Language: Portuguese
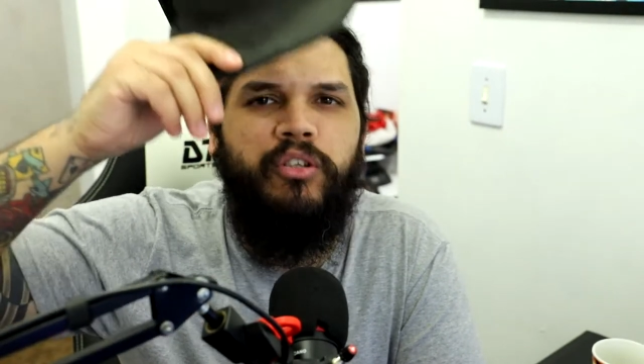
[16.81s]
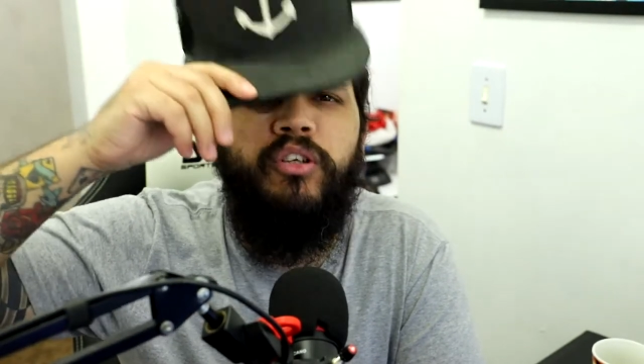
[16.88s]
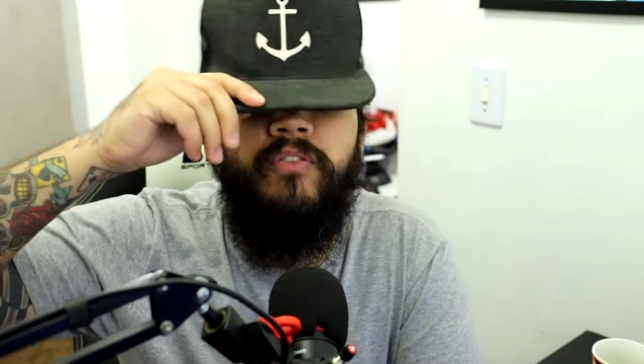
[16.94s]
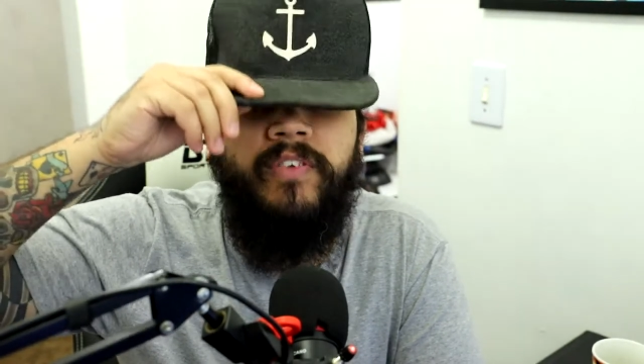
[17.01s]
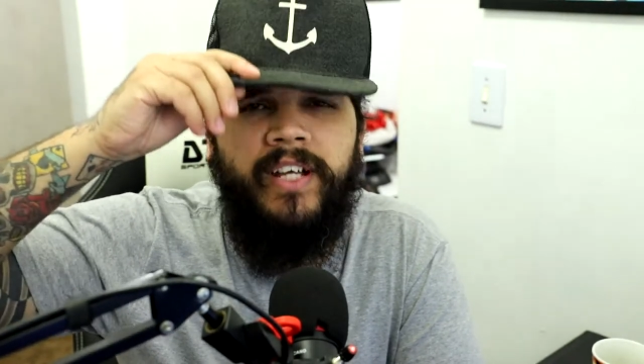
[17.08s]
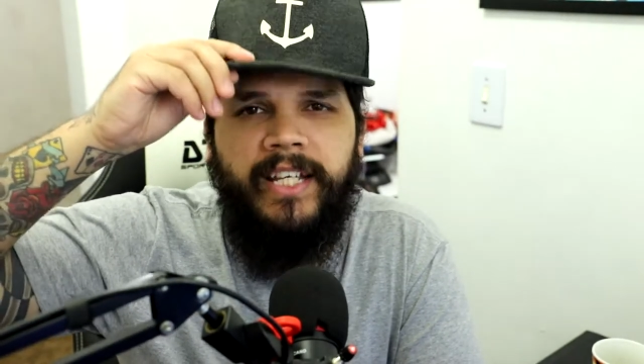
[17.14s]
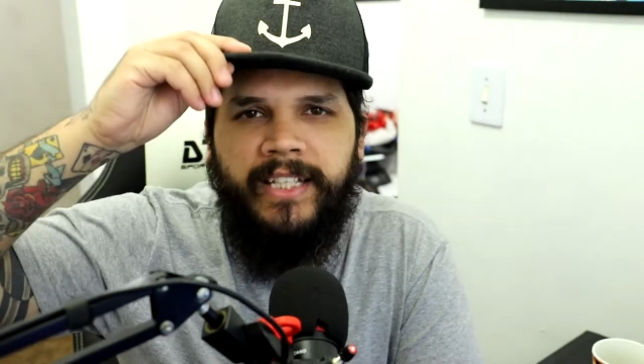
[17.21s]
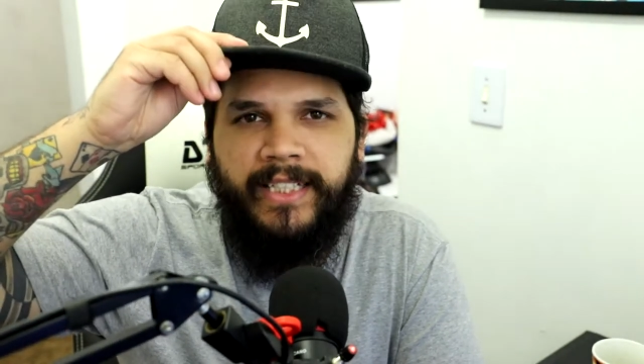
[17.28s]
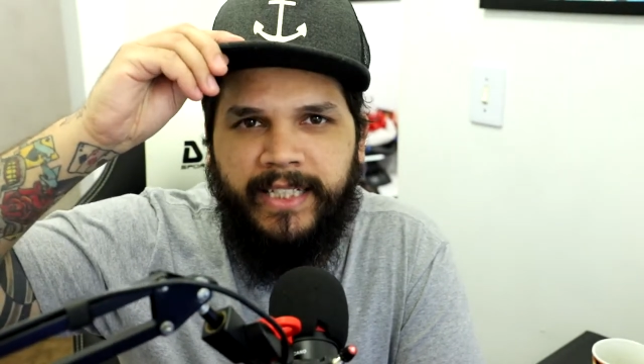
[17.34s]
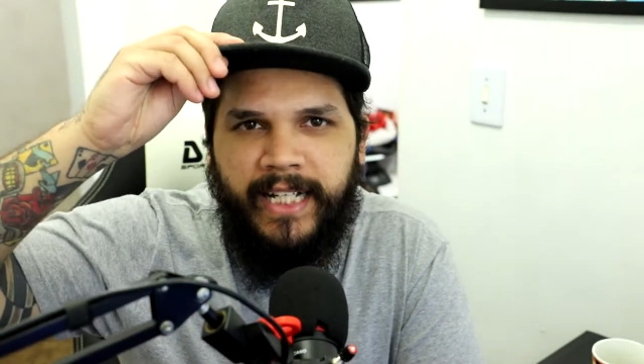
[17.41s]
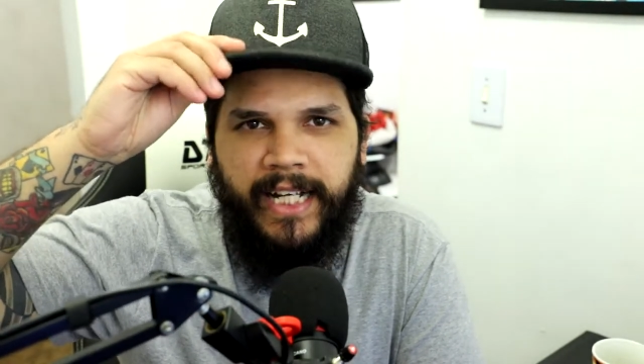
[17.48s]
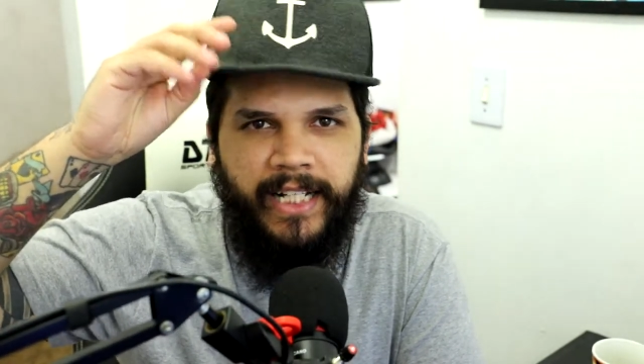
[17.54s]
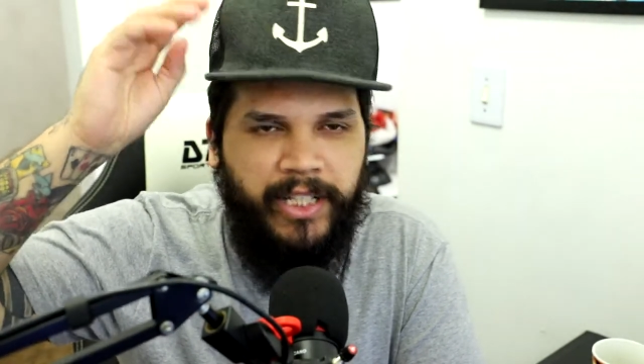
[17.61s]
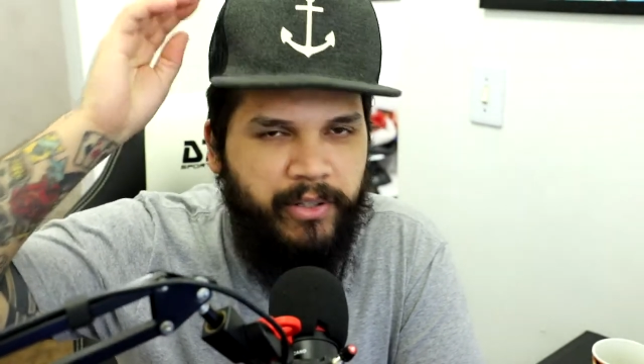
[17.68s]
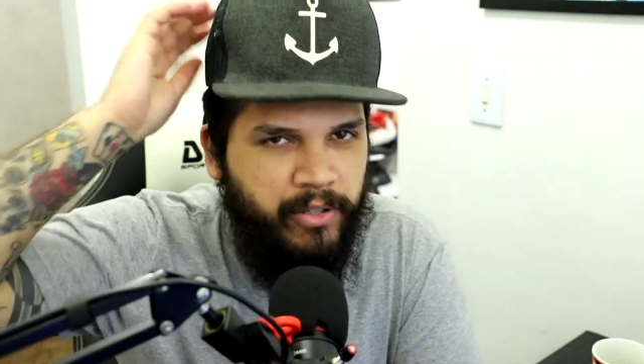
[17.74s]
Eu tô feliz,
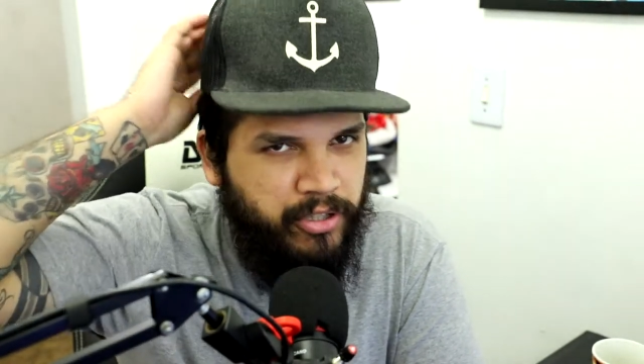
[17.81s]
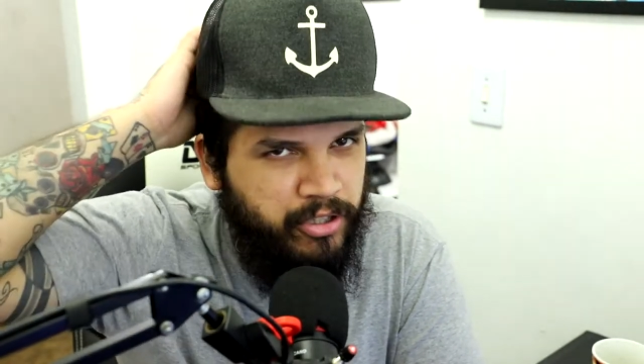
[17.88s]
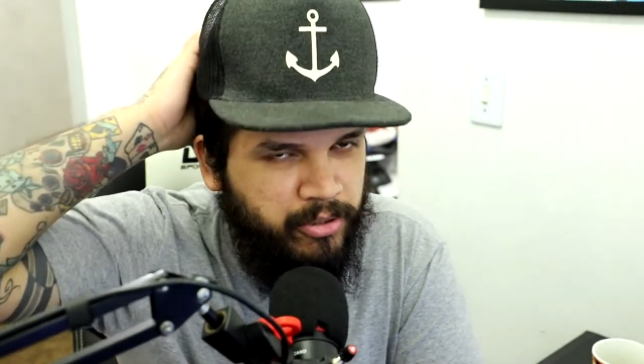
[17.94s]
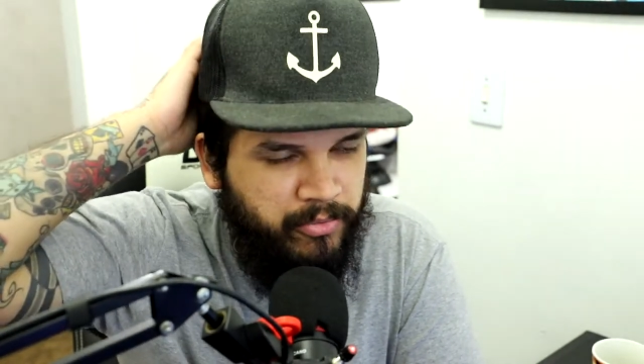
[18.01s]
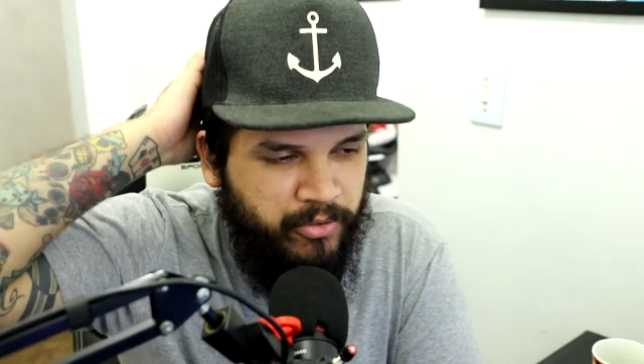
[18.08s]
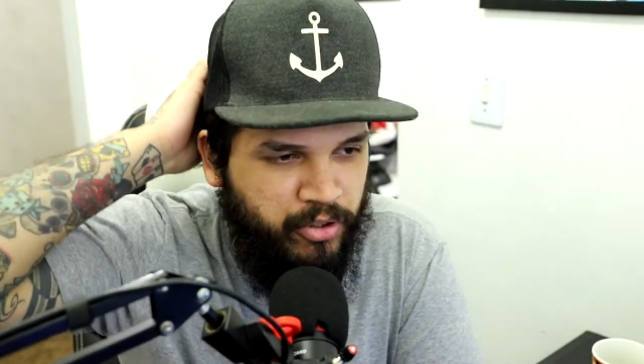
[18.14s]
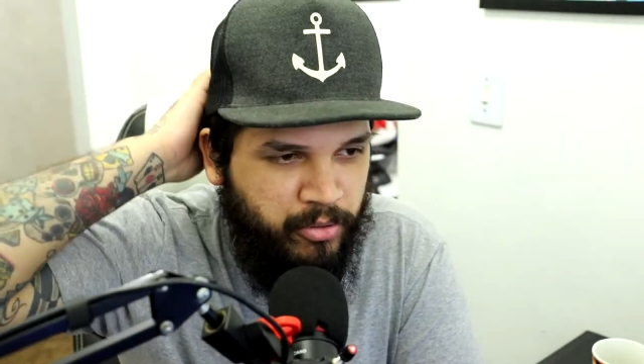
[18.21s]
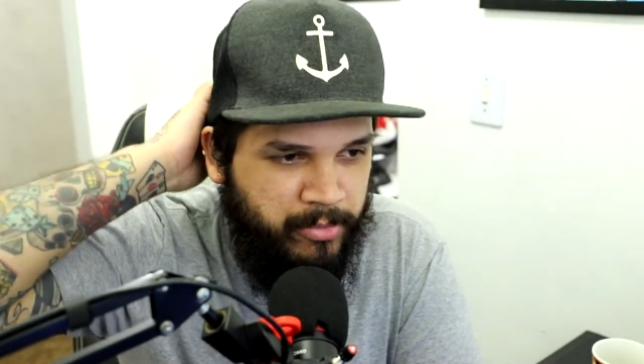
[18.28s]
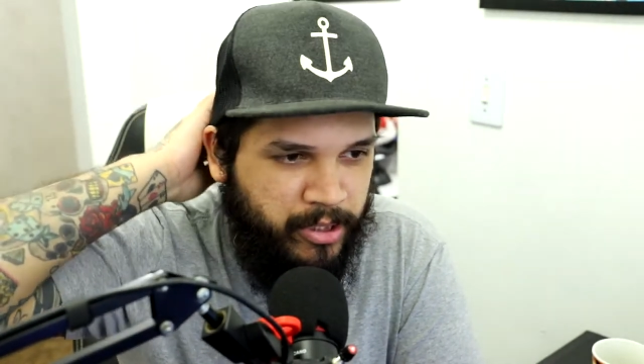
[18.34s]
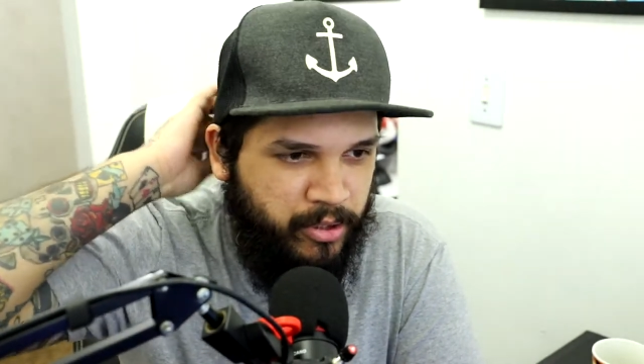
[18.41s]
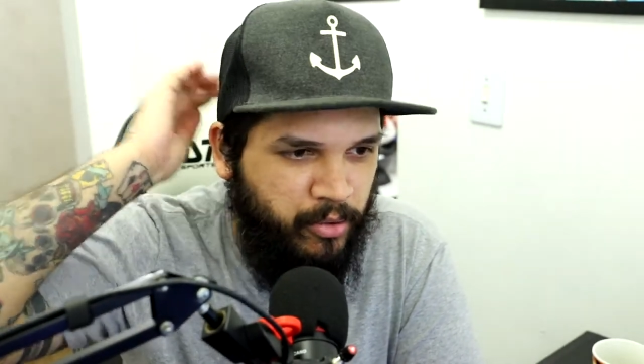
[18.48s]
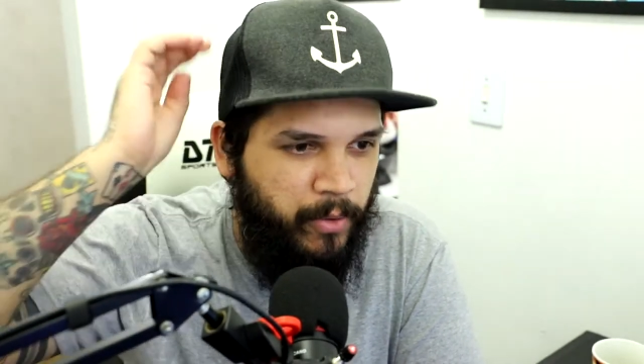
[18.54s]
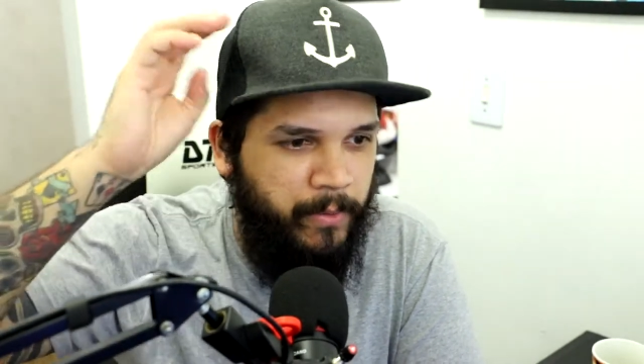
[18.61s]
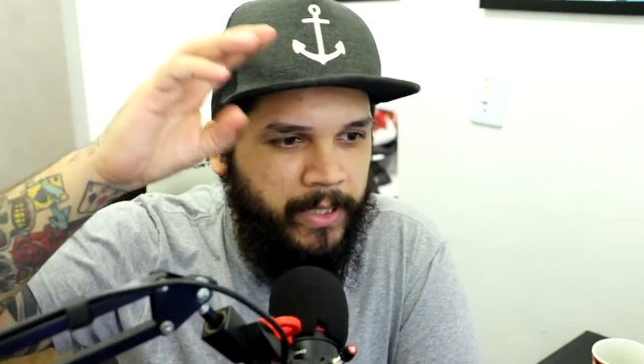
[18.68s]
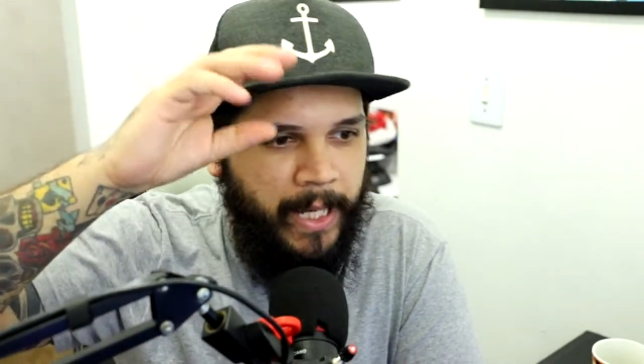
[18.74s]
cara, que o ano de 2020
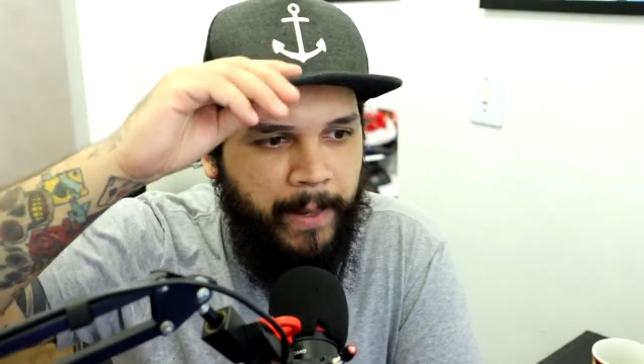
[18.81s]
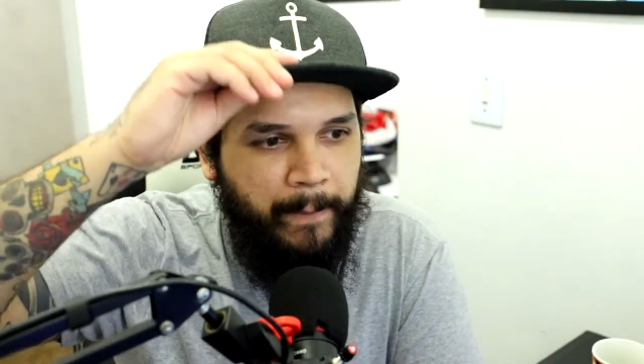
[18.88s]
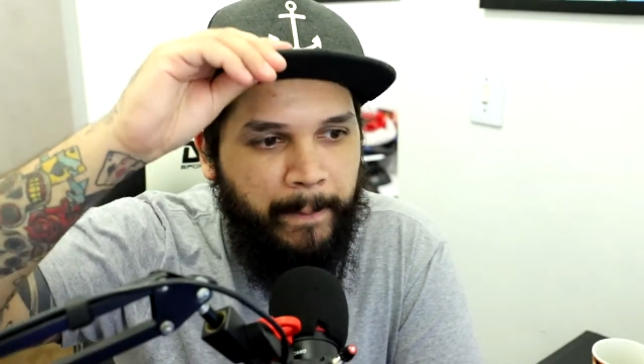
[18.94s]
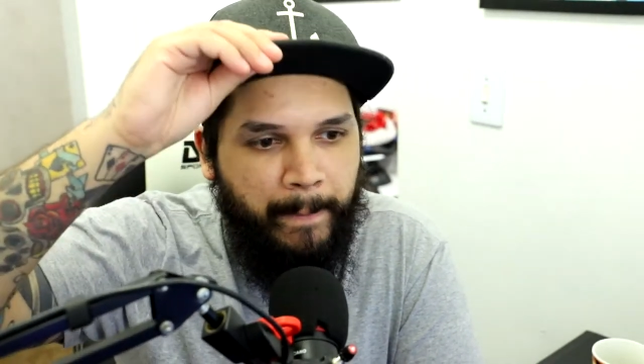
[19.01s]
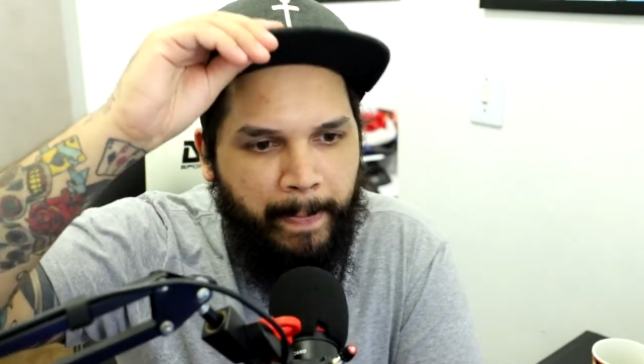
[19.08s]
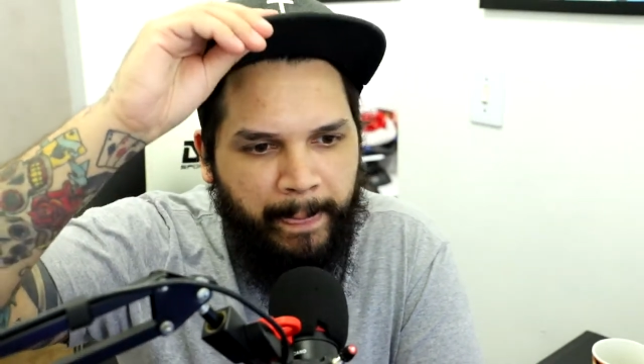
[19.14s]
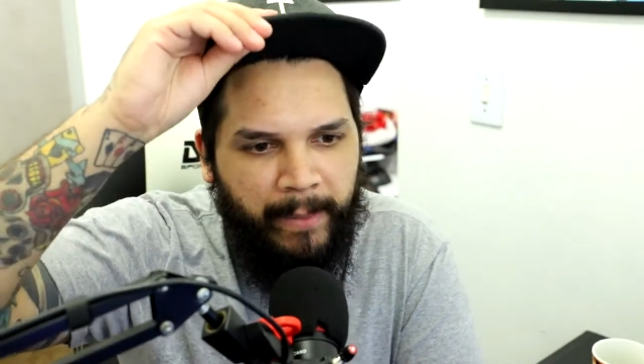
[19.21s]
começou, tá?